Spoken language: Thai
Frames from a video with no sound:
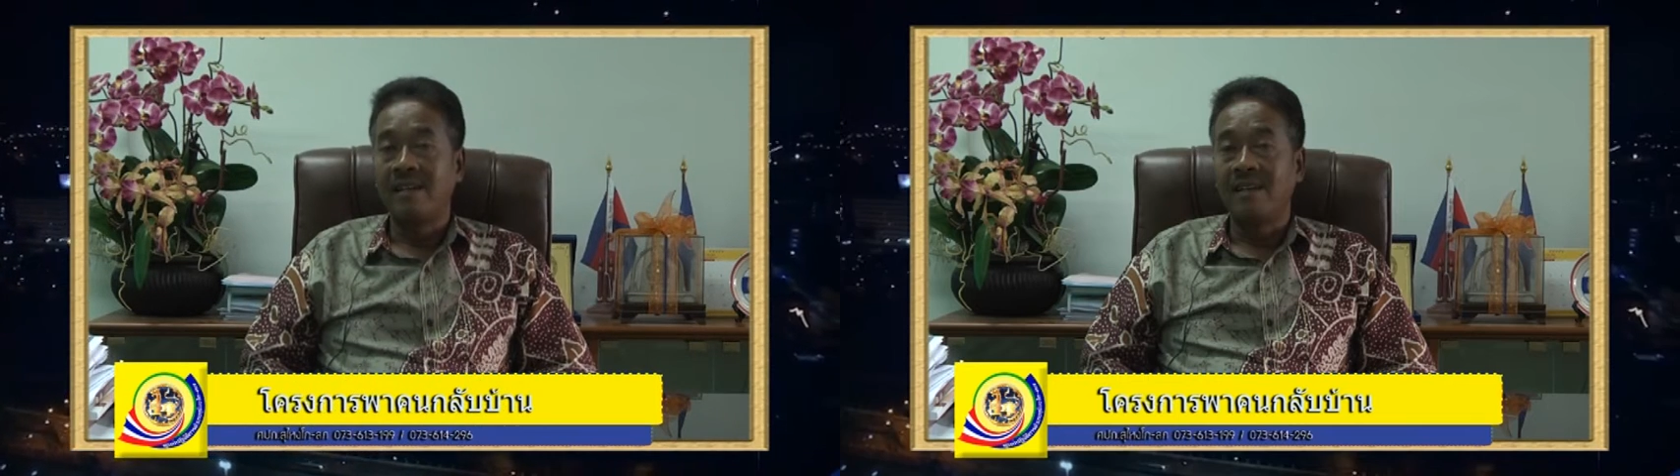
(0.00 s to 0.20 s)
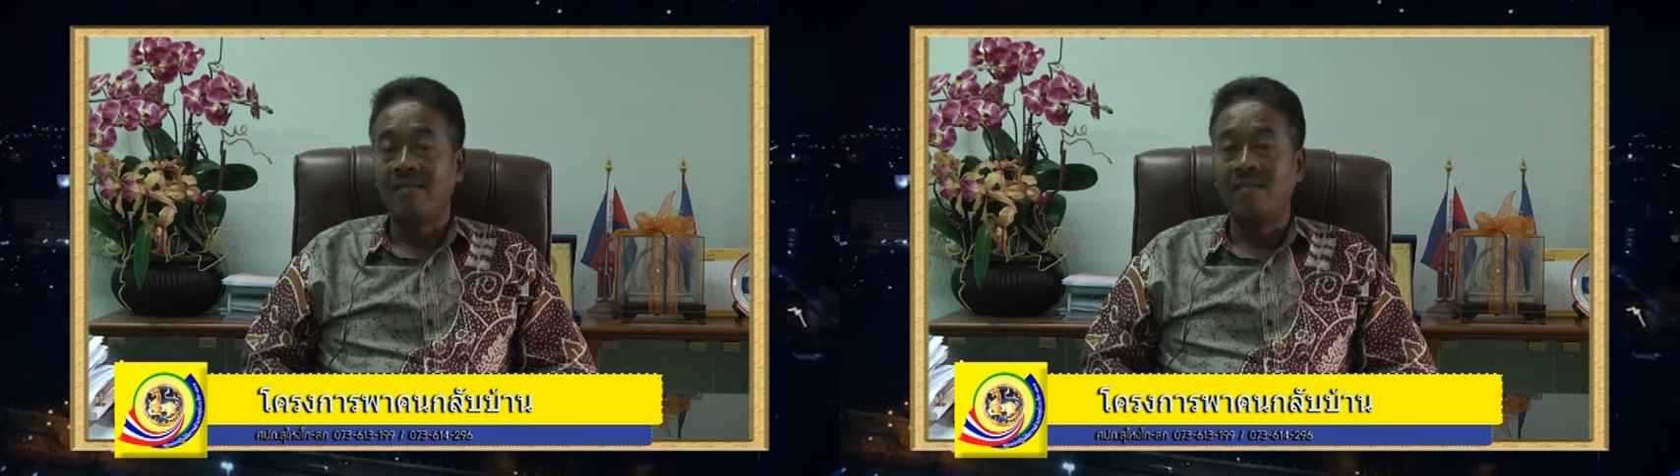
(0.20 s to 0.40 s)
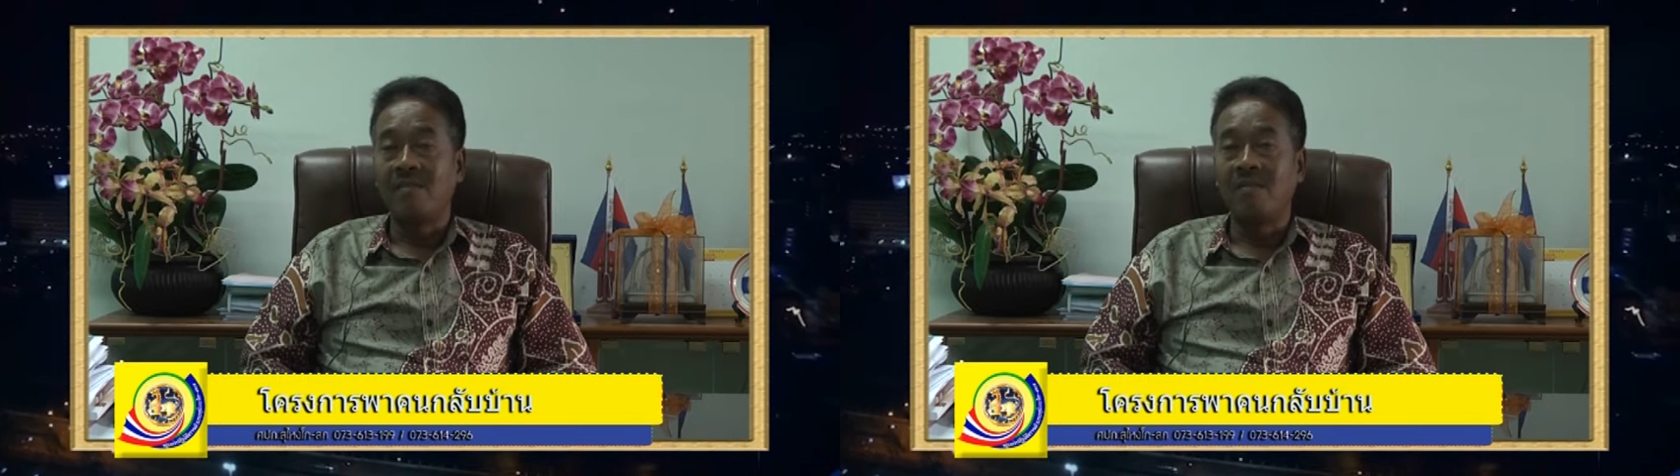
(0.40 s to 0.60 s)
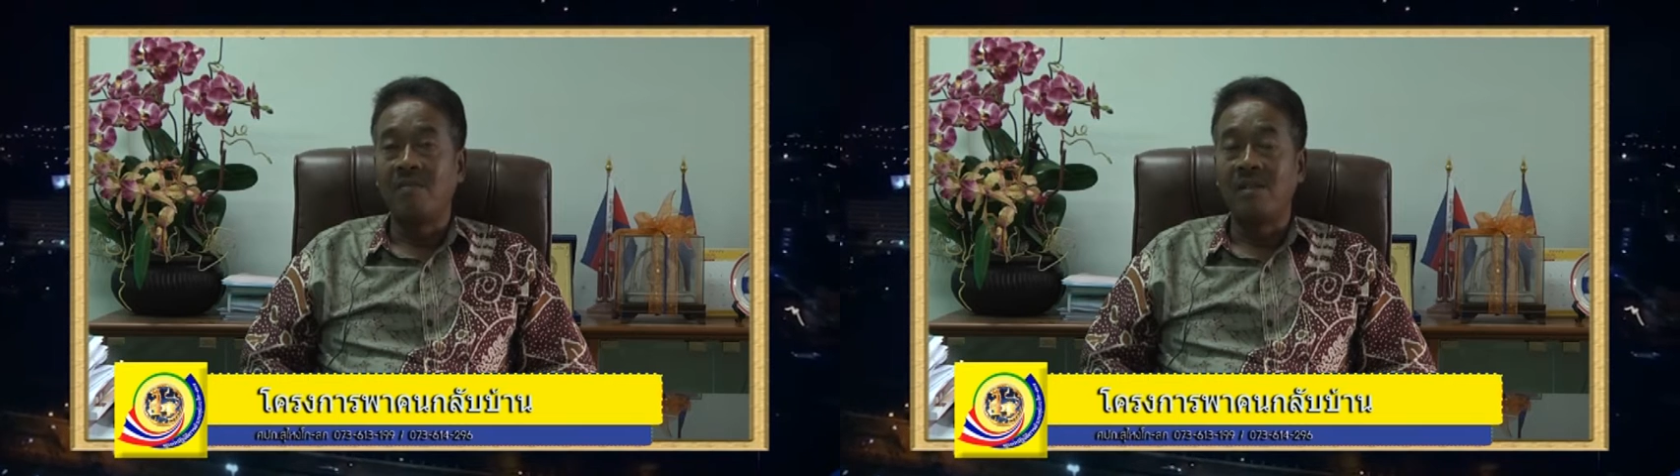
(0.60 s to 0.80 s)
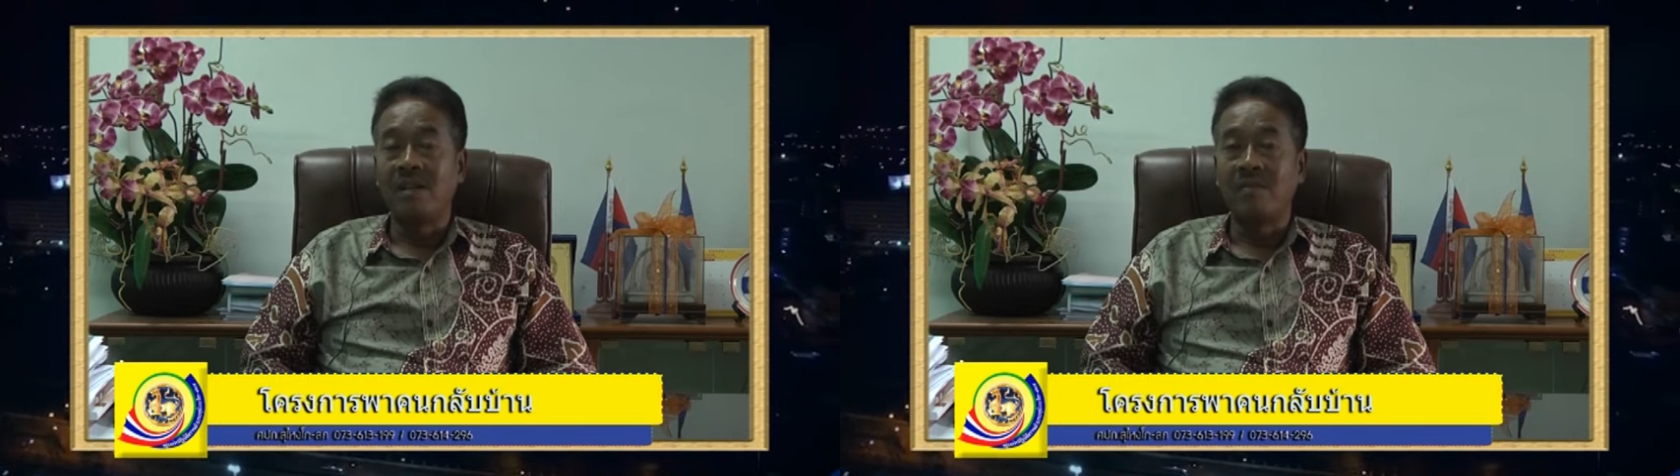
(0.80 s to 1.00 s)
ก็ขอ
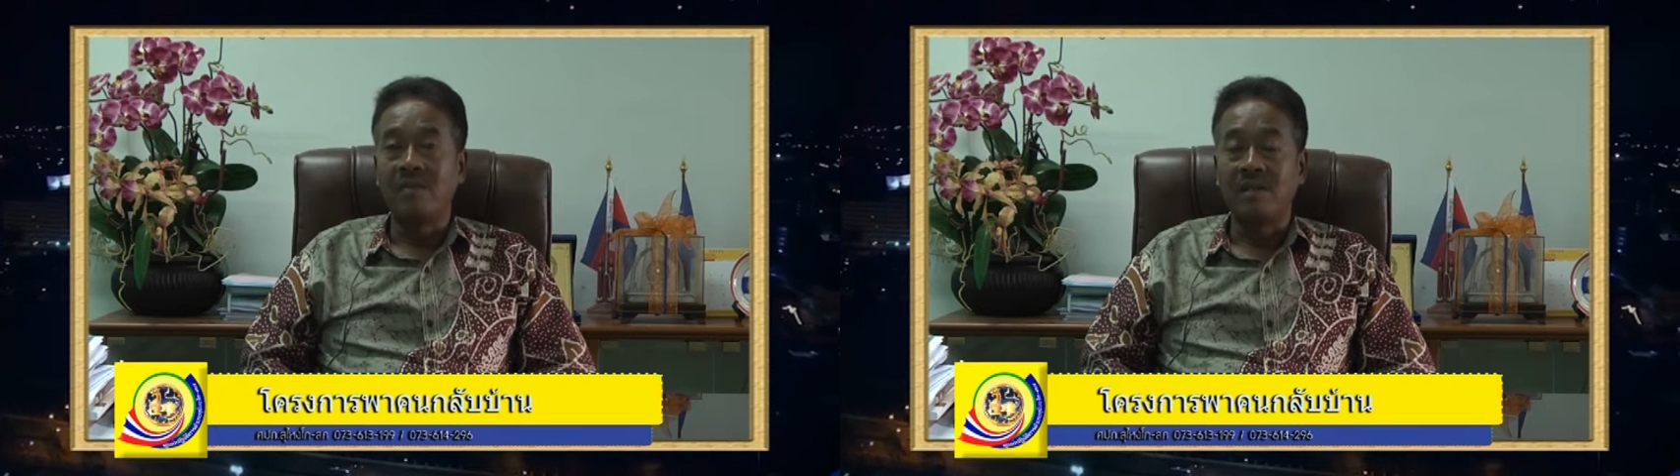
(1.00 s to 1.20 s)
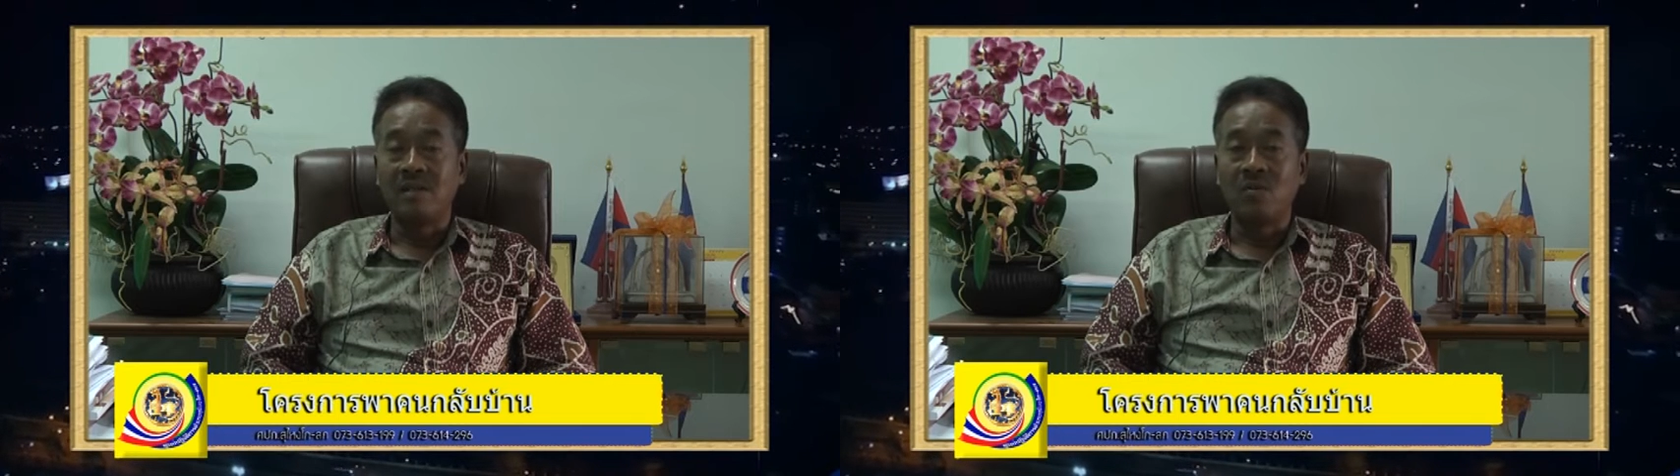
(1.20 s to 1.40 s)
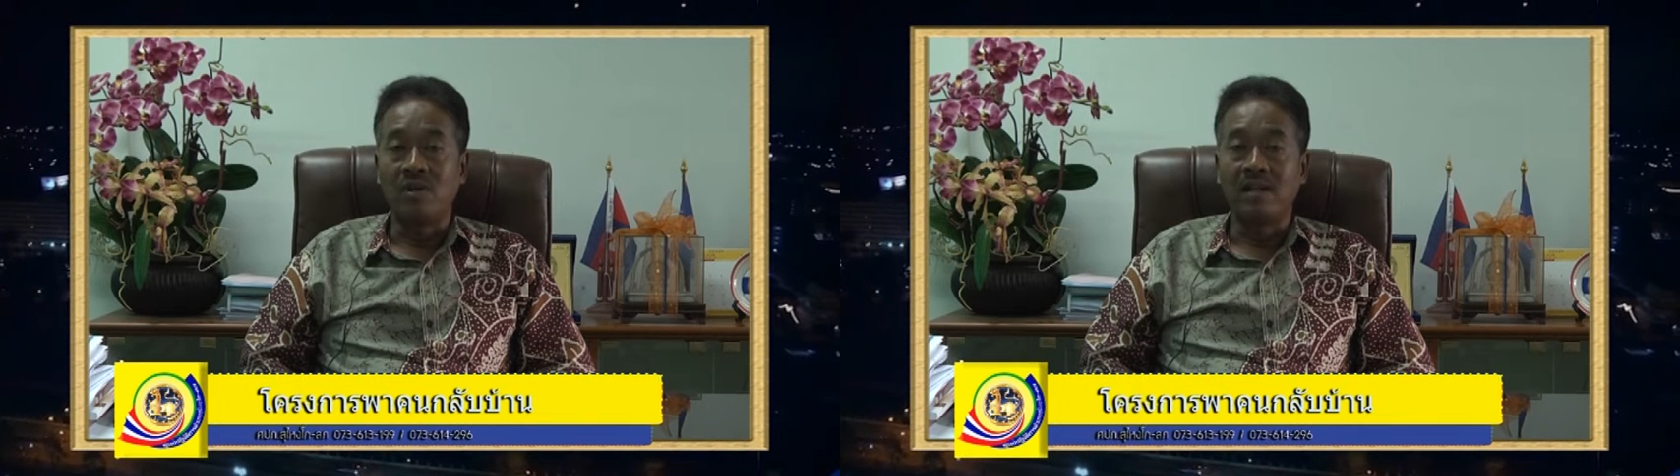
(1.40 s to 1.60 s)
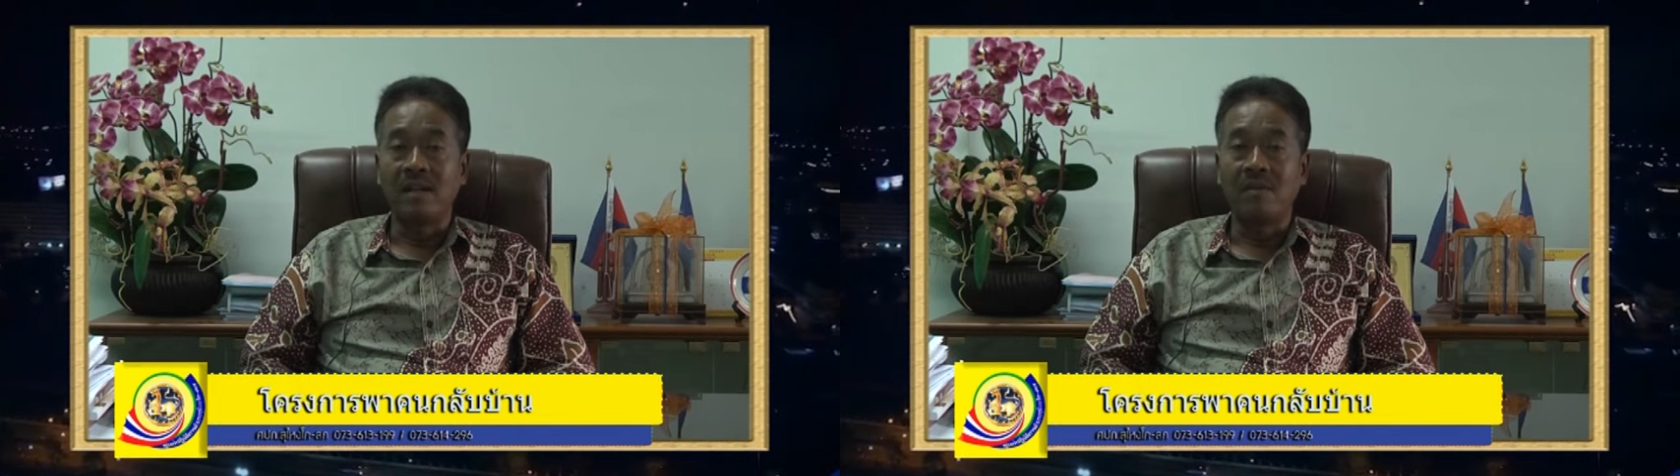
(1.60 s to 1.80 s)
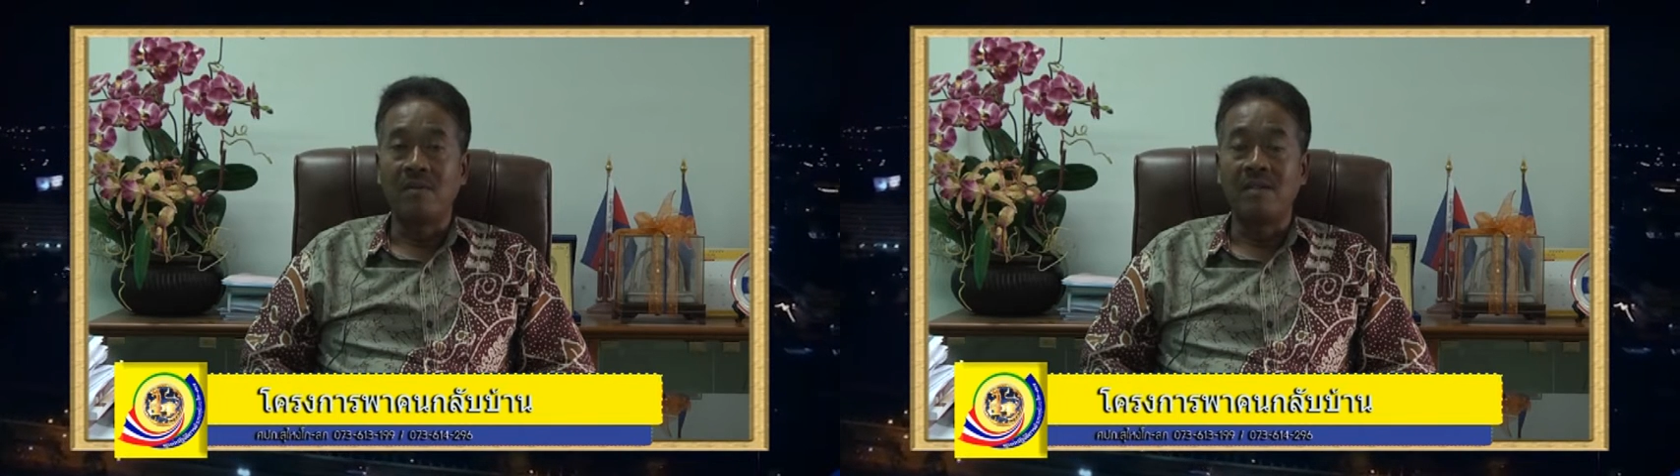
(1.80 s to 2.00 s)
ประชาชนมาเชิญชวนนะค
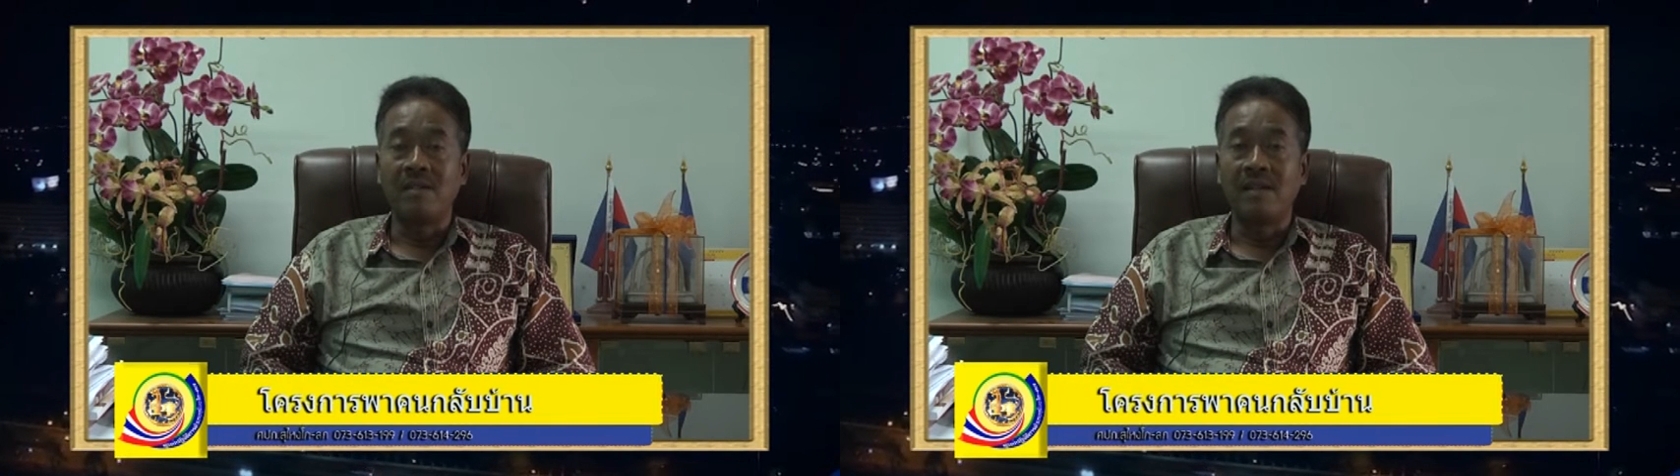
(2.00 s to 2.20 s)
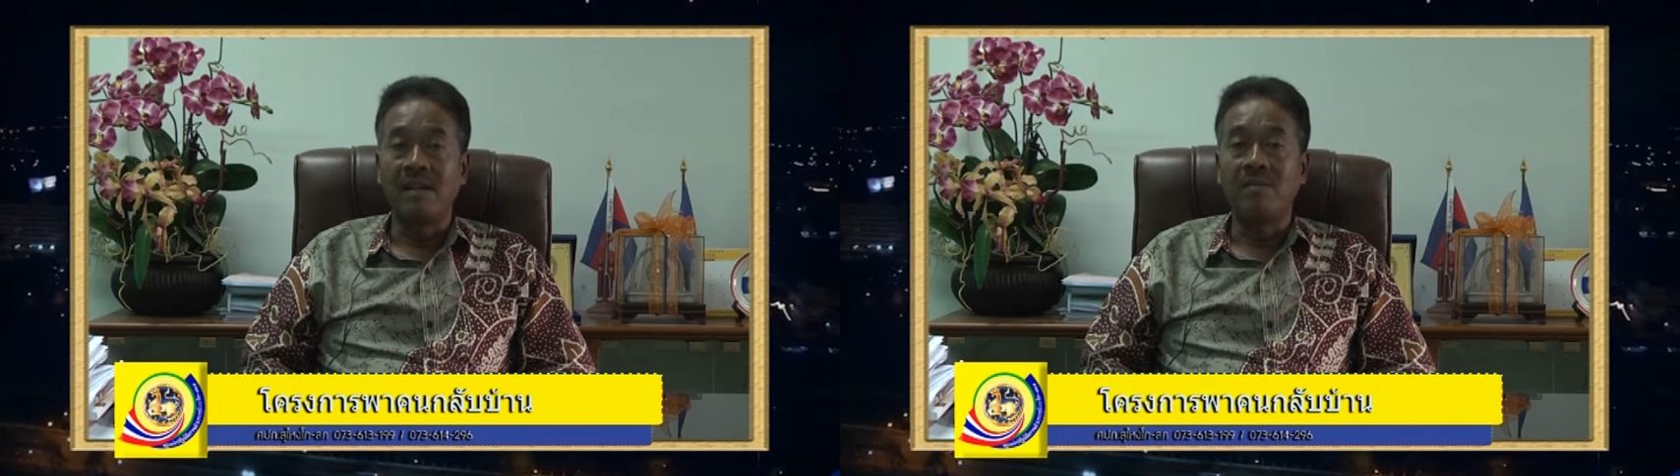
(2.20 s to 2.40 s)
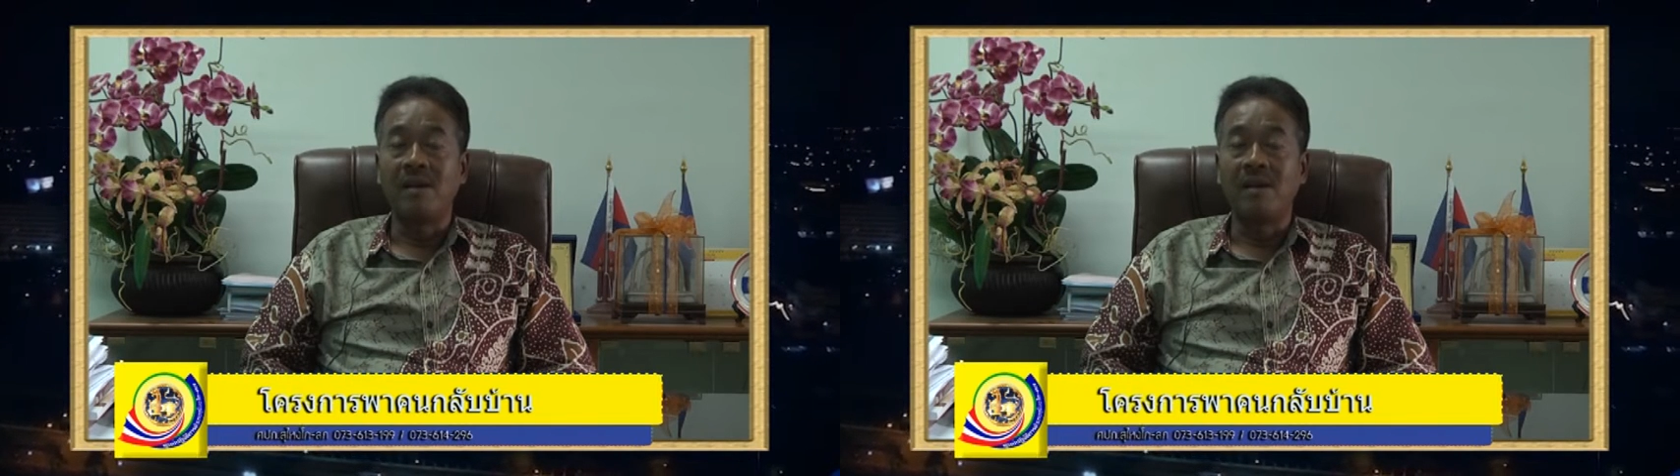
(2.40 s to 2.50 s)
รับก็ชี้แจง